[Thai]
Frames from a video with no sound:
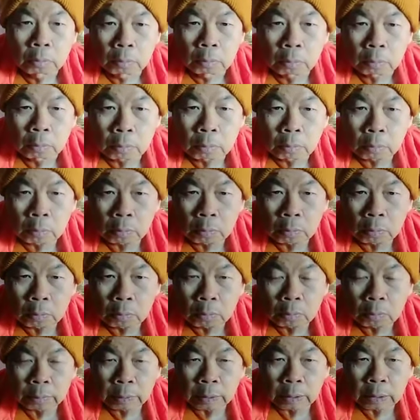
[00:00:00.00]
โอ้
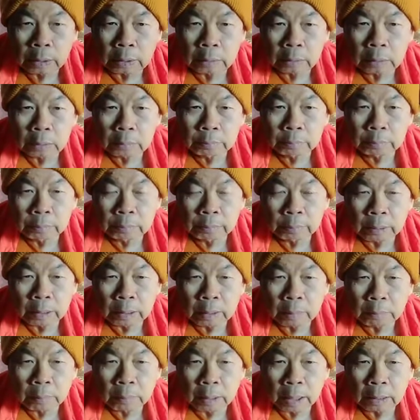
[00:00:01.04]
พี่เนติไป
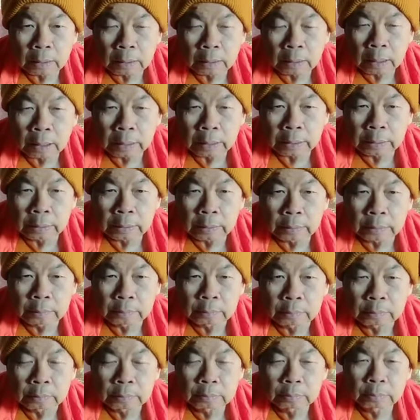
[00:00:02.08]
ทำงานอะไรเนี่
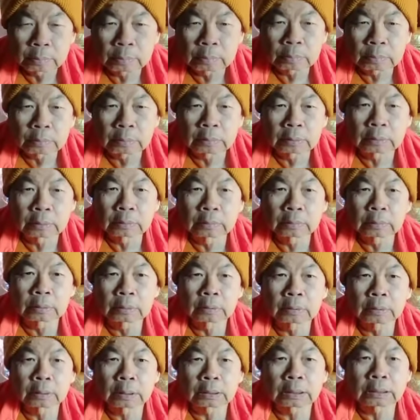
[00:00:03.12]

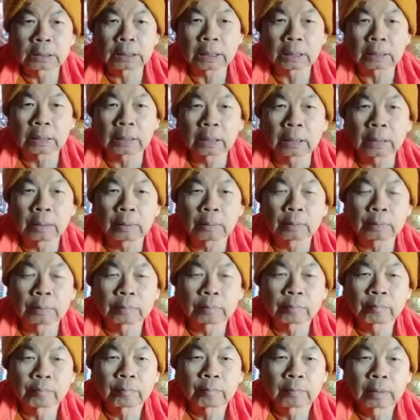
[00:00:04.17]
ยเสียนแล้ว
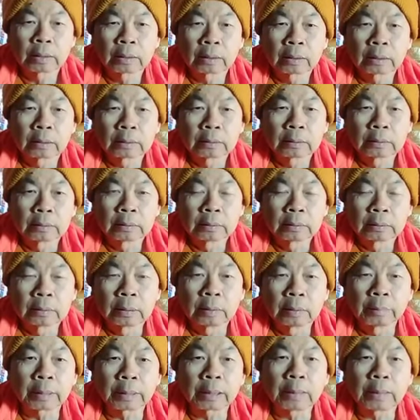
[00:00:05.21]
หรื
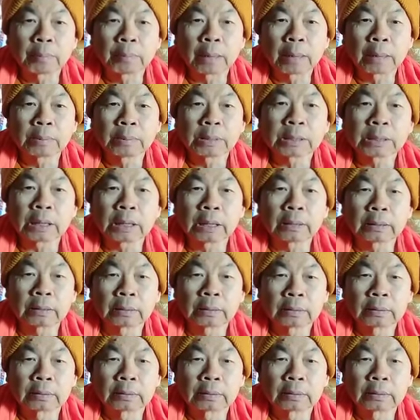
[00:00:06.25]
อไปทำงานพิเศษ